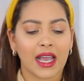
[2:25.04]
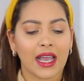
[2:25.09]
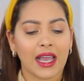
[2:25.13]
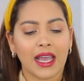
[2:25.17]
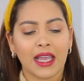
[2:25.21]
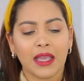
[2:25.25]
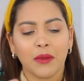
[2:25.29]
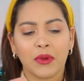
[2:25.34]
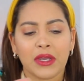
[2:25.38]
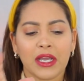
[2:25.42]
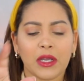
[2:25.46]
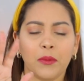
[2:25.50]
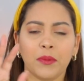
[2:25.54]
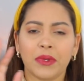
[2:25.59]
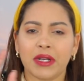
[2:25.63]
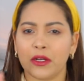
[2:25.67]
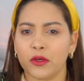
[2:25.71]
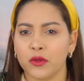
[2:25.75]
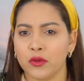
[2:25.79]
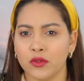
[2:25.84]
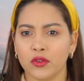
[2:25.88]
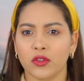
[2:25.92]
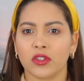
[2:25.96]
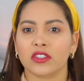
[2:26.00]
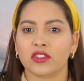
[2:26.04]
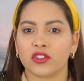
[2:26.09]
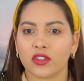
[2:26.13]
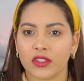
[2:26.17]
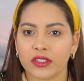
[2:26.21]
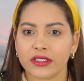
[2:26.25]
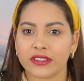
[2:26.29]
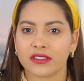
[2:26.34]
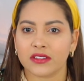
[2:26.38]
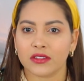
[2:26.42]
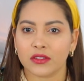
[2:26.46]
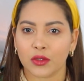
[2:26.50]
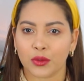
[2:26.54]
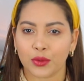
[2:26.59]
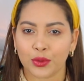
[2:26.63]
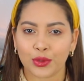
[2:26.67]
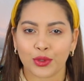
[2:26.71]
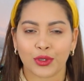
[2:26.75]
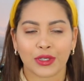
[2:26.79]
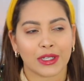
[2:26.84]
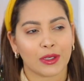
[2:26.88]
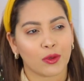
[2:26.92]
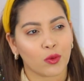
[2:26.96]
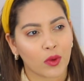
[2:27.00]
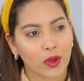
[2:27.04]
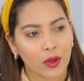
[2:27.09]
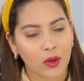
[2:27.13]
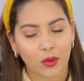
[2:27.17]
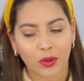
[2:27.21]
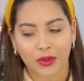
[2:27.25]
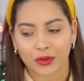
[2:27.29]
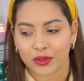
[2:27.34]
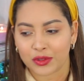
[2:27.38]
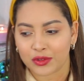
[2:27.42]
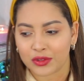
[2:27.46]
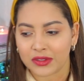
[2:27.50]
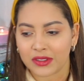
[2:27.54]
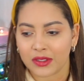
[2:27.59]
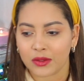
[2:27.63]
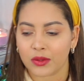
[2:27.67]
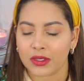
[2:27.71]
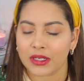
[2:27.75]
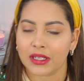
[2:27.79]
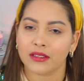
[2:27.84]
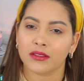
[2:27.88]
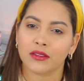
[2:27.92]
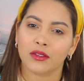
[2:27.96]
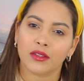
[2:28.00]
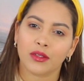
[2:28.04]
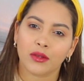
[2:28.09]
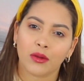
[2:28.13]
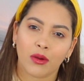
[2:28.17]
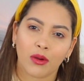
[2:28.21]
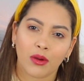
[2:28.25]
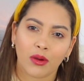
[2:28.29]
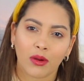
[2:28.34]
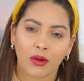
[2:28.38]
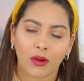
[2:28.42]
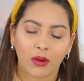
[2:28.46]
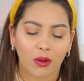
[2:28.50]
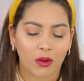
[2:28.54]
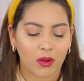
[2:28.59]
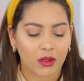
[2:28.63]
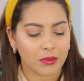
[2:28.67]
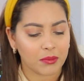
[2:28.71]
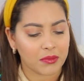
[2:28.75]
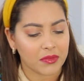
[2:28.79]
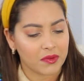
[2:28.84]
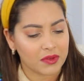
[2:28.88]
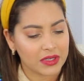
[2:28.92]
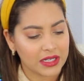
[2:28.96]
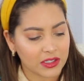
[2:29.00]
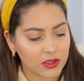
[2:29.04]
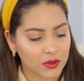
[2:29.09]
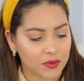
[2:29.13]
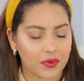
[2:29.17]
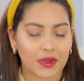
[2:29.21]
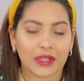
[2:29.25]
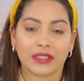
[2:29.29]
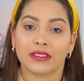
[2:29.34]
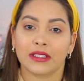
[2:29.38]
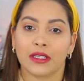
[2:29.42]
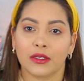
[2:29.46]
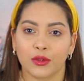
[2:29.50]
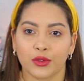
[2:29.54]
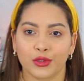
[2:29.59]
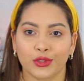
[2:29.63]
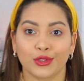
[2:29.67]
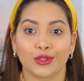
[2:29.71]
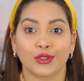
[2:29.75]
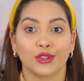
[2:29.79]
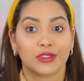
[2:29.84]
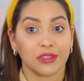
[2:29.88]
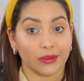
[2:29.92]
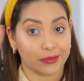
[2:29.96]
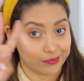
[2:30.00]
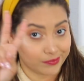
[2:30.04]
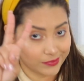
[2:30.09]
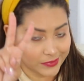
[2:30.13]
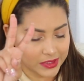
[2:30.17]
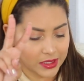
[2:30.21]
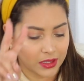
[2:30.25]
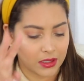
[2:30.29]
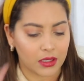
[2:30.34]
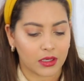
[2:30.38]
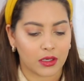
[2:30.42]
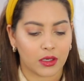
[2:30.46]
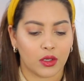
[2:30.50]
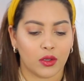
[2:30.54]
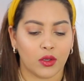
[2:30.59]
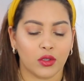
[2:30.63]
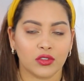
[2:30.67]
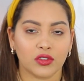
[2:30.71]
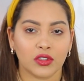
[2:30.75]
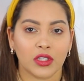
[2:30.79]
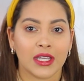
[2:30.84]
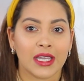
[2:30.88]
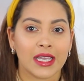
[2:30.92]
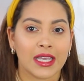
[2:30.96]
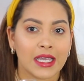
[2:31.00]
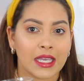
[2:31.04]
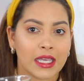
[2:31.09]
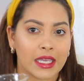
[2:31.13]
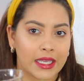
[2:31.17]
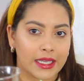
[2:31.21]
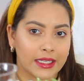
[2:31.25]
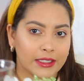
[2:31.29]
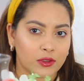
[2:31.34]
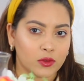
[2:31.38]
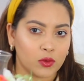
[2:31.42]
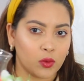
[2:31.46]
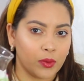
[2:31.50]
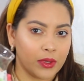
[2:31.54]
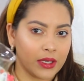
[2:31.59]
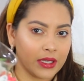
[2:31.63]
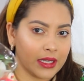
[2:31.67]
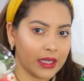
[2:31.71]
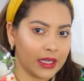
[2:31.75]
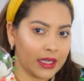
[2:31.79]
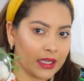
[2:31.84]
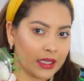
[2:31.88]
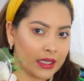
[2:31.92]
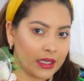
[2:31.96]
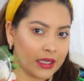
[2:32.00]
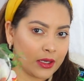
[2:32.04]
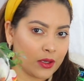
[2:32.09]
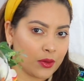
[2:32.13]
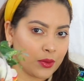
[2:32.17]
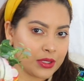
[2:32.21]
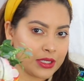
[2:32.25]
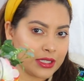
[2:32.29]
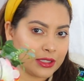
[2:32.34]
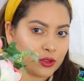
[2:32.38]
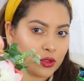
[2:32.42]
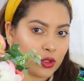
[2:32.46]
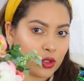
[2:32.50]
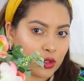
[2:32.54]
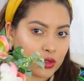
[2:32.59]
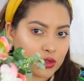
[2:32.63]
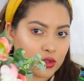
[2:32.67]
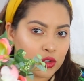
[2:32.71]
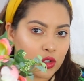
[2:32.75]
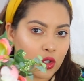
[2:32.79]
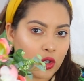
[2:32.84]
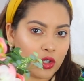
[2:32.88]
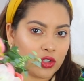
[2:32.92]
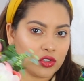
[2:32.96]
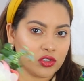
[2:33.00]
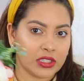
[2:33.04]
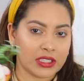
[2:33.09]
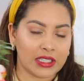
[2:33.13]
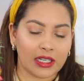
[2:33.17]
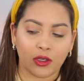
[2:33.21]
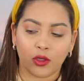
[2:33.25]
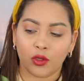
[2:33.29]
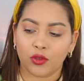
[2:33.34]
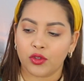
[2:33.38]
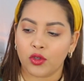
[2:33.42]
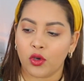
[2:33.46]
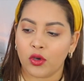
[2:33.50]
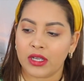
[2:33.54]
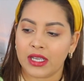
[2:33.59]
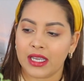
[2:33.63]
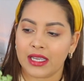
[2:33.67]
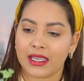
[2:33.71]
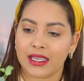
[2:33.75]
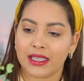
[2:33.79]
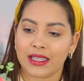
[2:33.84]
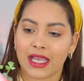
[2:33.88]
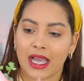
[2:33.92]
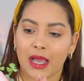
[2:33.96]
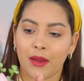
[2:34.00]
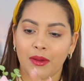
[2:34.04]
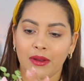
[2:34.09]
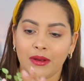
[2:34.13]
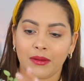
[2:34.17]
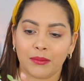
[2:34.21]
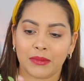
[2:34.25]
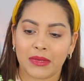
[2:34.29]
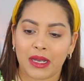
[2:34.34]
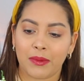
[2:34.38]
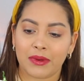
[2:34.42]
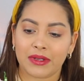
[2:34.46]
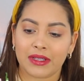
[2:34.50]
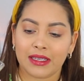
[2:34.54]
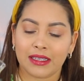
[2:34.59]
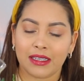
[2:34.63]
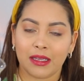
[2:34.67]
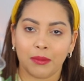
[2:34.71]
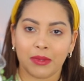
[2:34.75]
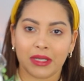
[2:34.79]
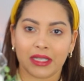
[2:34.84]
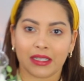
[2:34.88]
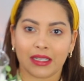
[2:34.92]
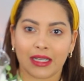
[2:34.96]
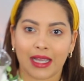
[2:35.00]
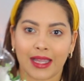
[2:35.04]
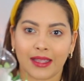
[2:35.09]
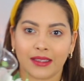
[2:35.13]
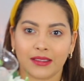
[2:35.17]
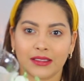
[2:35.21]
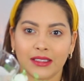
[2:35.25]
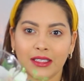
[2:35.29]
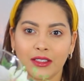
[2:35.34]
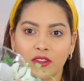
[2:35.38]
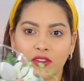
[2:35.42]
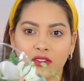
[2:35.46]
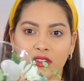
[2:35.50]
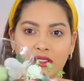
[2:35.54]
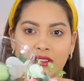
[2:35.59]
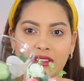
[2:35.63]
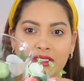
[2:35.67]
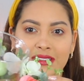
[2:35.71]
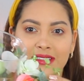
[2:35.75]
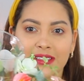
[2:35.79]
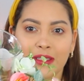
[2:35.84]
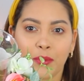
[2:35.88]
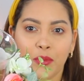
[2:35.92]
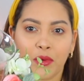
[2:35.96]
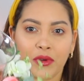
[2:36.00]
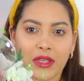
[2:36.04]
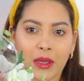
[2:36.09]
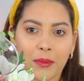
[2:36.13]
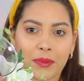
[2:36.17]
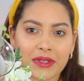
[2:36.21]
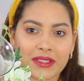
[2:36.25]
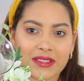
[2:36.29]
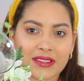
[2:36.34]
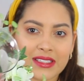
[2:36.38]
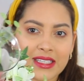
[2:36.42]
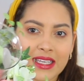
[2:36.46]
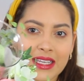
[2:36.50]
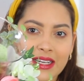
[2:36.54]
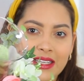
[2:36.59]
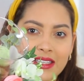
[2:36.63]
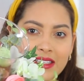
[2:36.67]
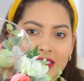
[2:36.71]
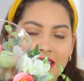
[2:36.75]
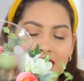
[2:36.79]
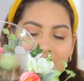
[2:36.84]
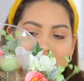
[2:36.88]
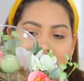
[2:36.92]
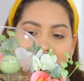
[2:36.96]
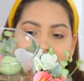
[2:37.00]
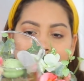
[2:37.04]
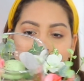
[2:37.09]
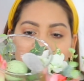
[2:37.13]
ay, voy a comprar uno que solo necesito uno. Y luego cuando estoy decorando digo, ay, me hubiera hecho falta el otro. Entonces los estuve eh, cogiendo los dos, eran los dos que quedaban. La verdad es que me encanta, no sé si se puede apreciar allí,